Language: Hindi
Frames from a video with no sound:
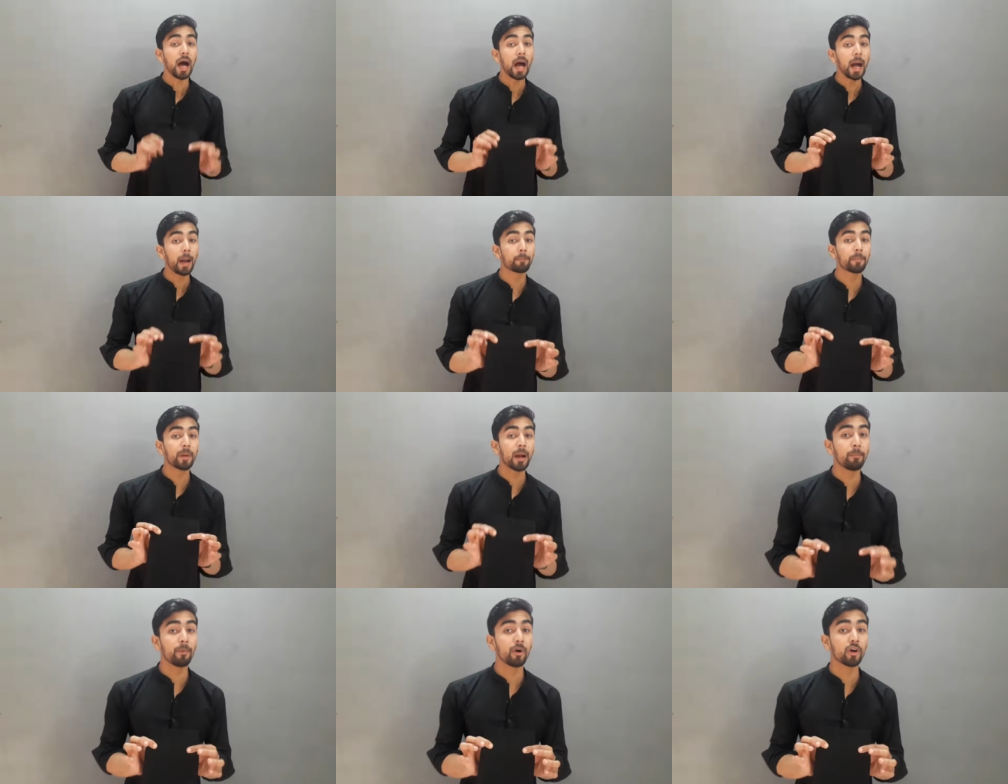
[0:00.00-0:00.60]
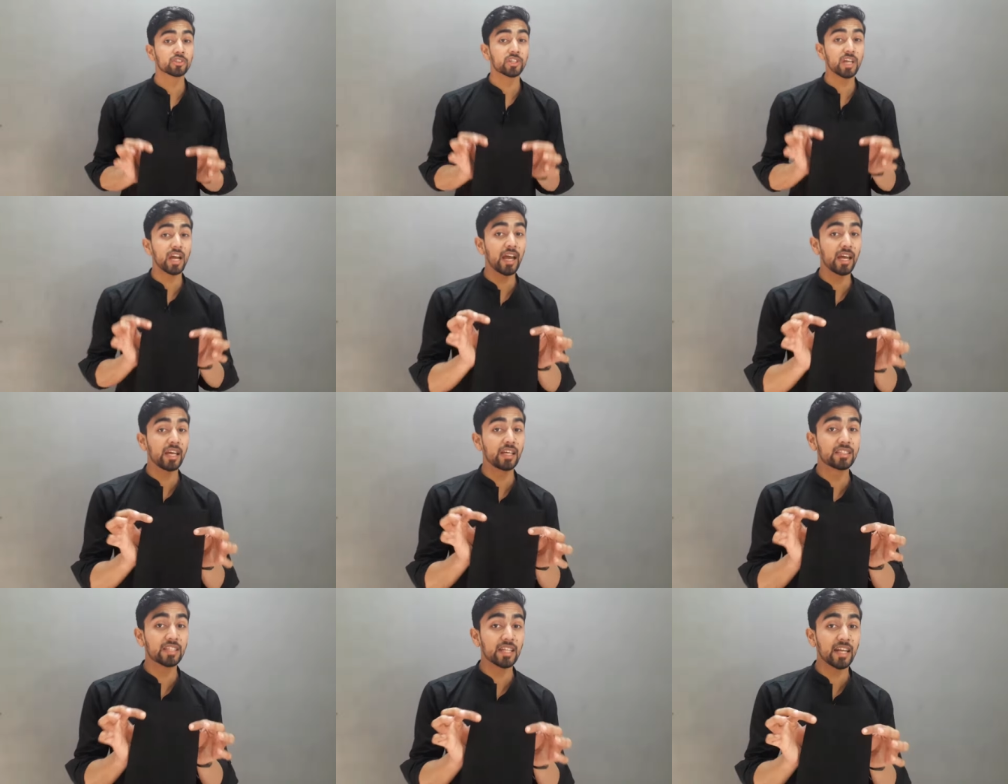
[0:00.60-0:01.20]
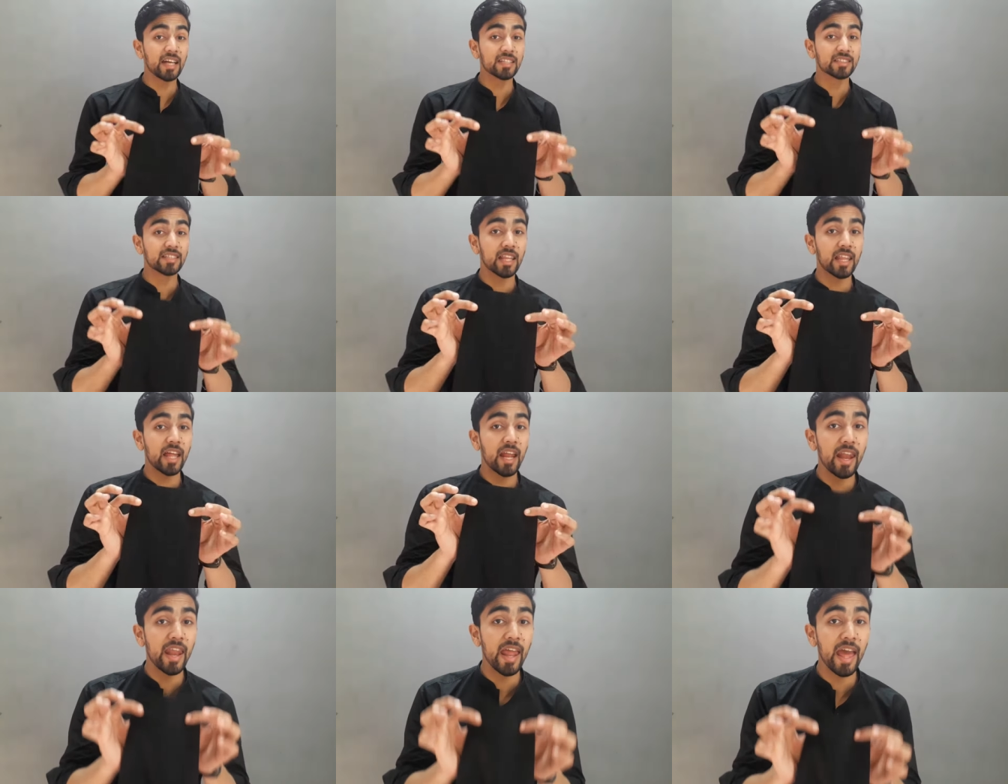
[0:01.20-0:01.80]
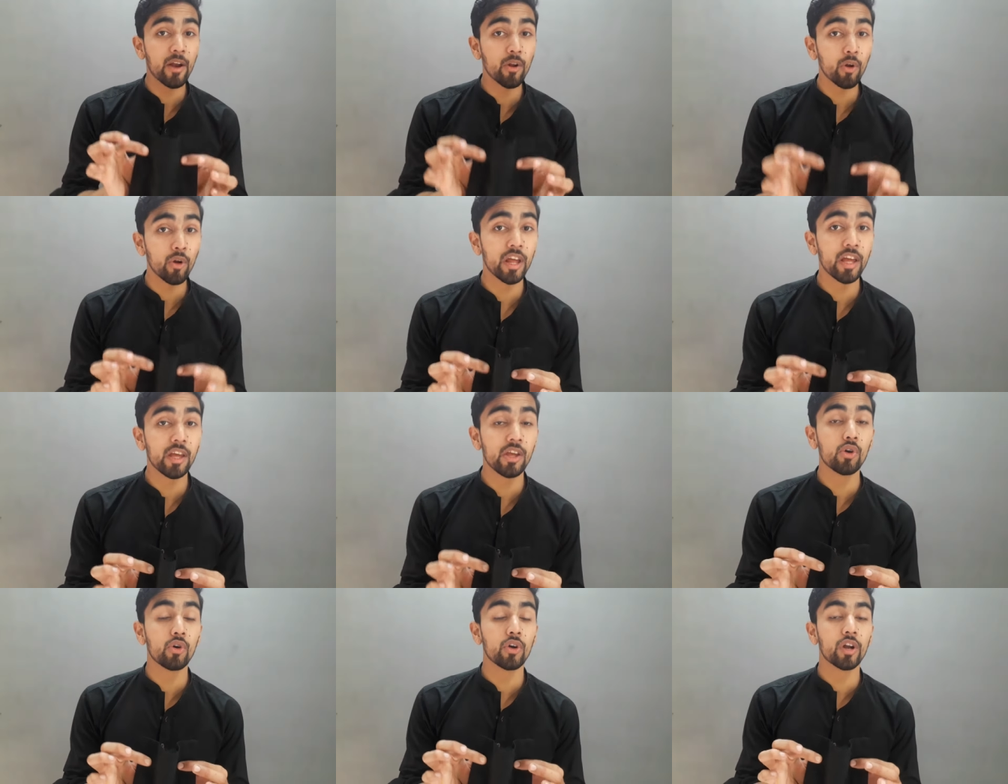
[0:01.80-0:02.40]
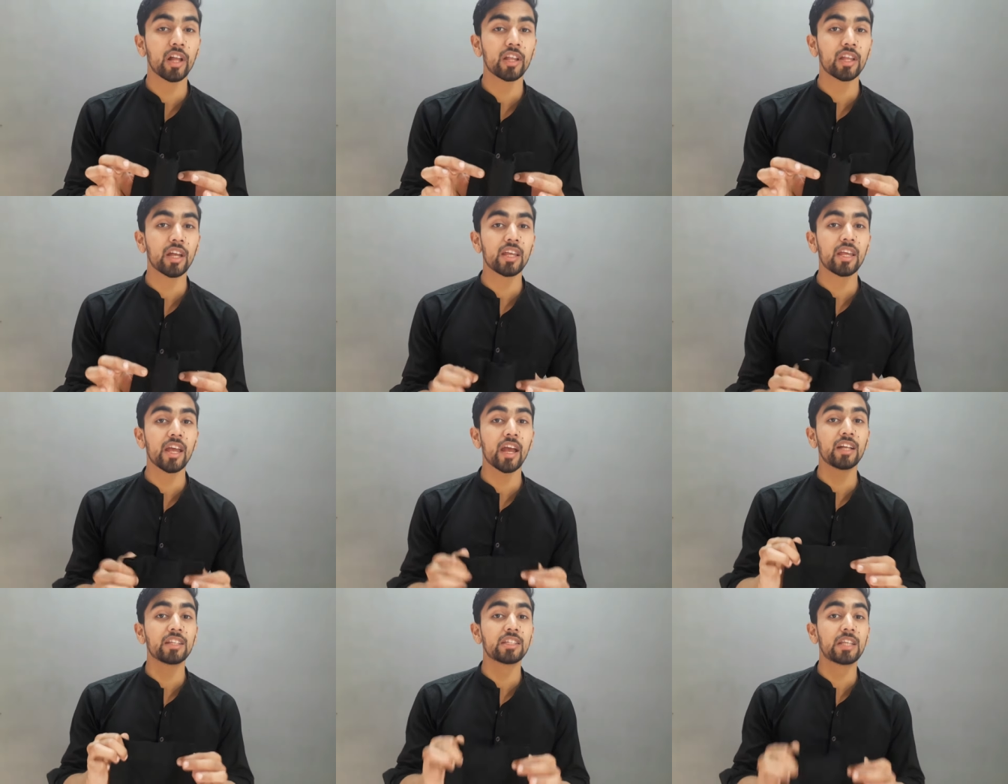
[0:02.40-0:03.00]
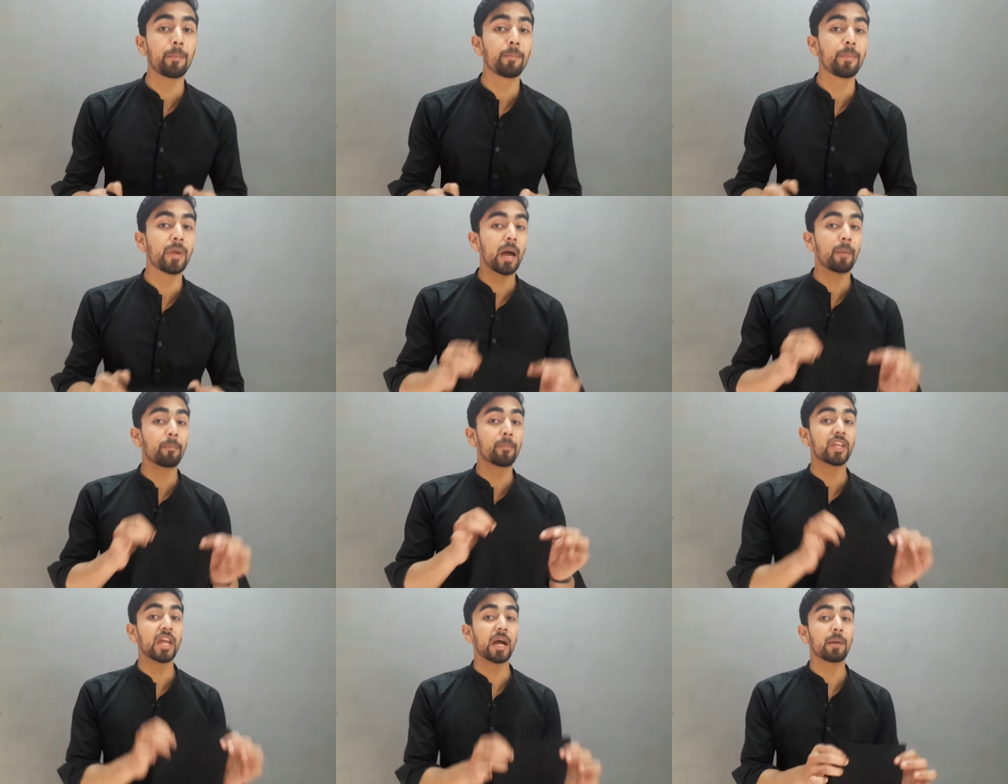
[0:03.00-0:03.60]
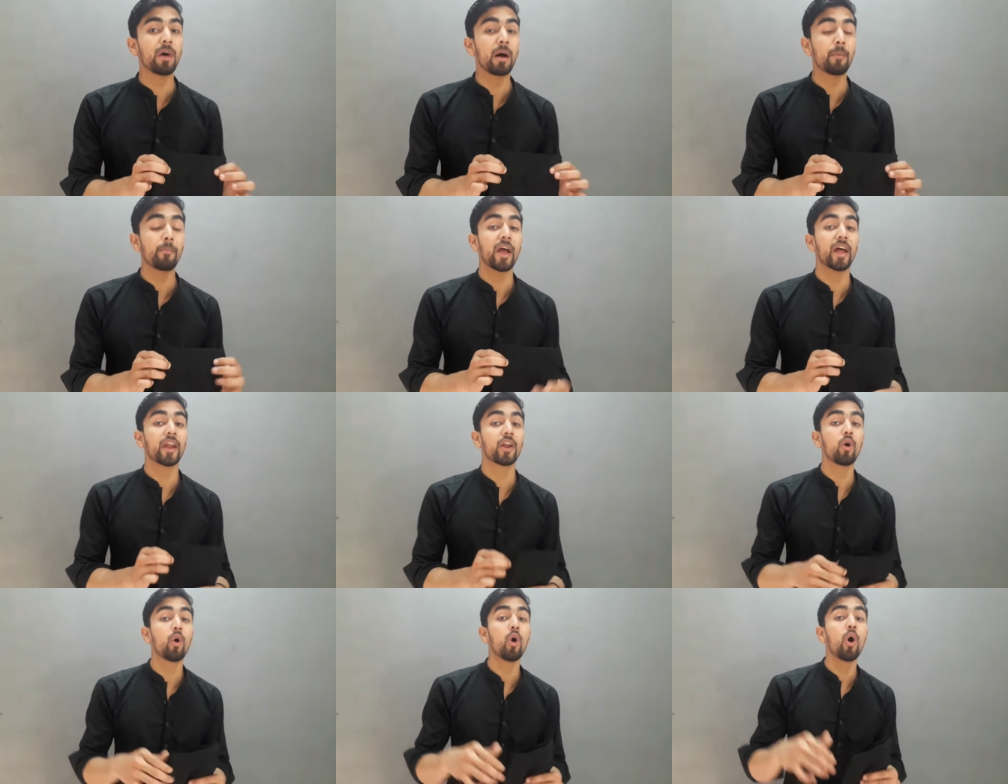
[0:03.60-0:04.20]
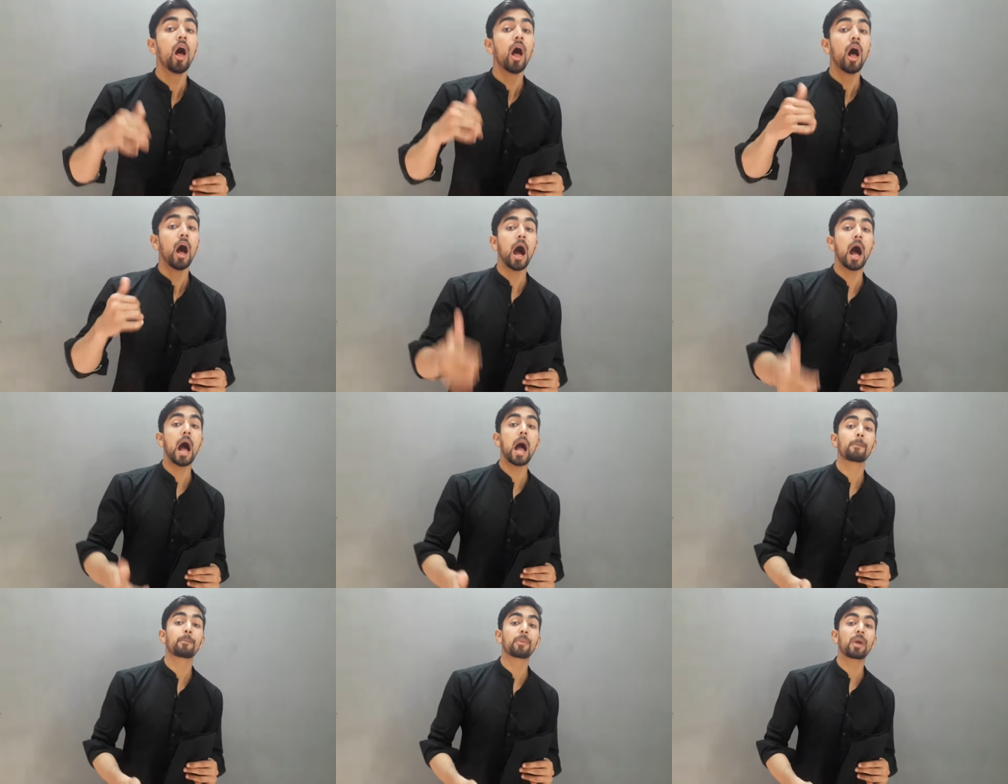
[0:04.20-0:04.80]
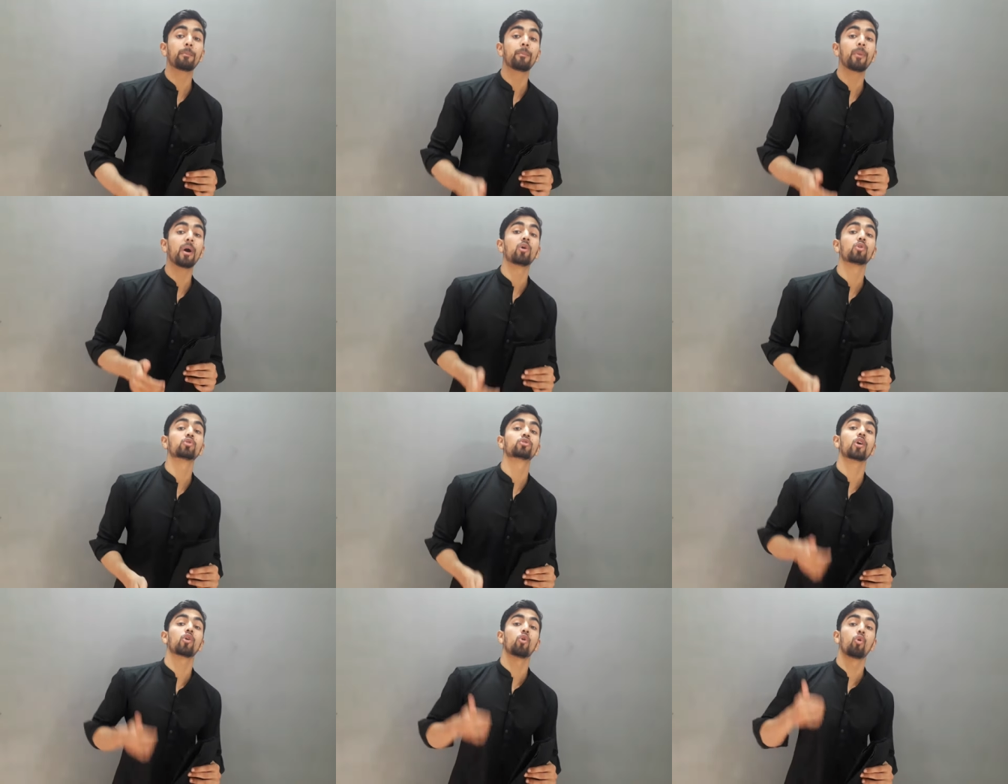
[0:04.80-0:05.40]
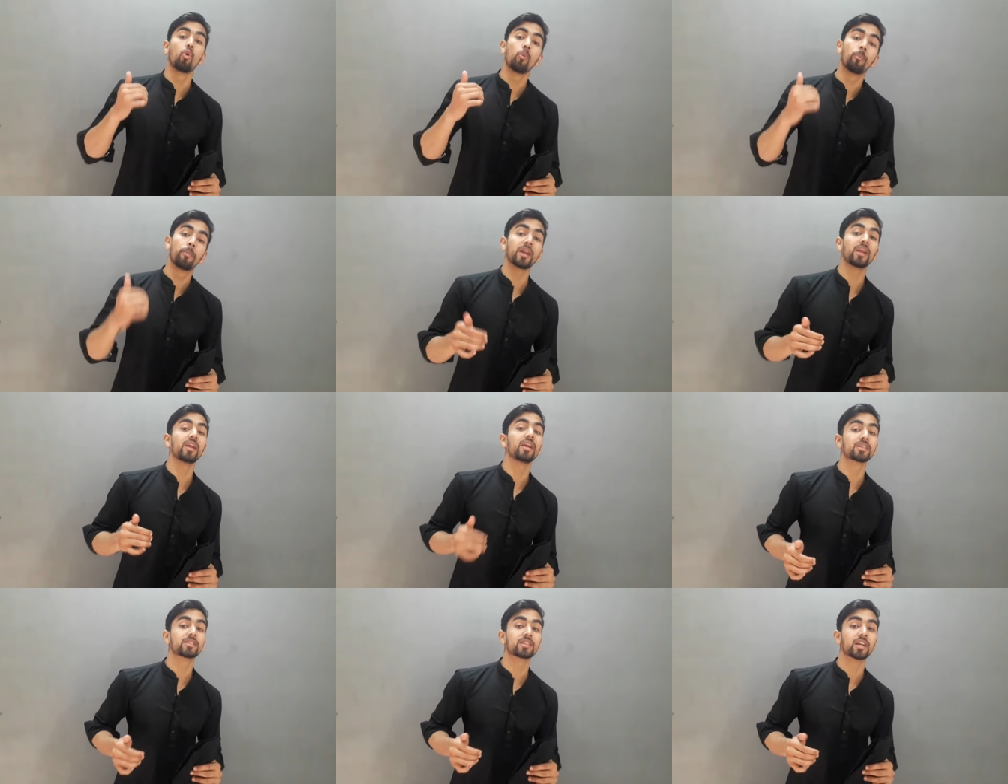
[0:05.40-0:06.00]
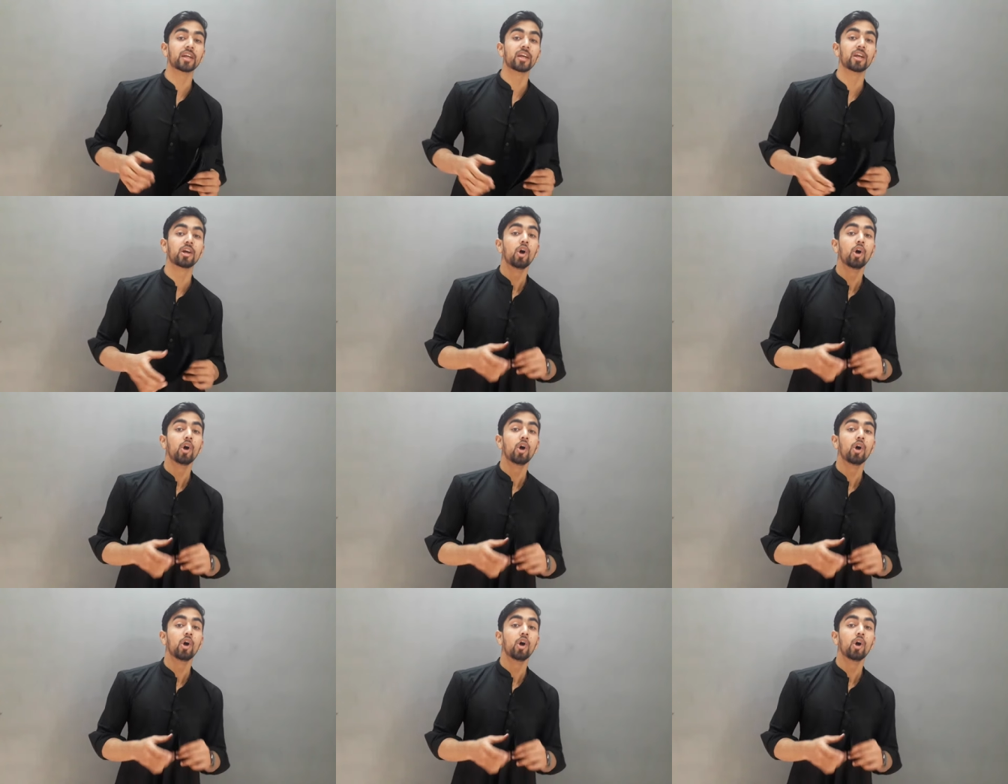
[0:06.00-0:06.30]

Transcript: आपका पौचा इतना ज्यादा नैरो नहीं होना चाहिए कि जब भी आप पजामा पहनो आपके पाओ से ऊपर ही ना चढ़े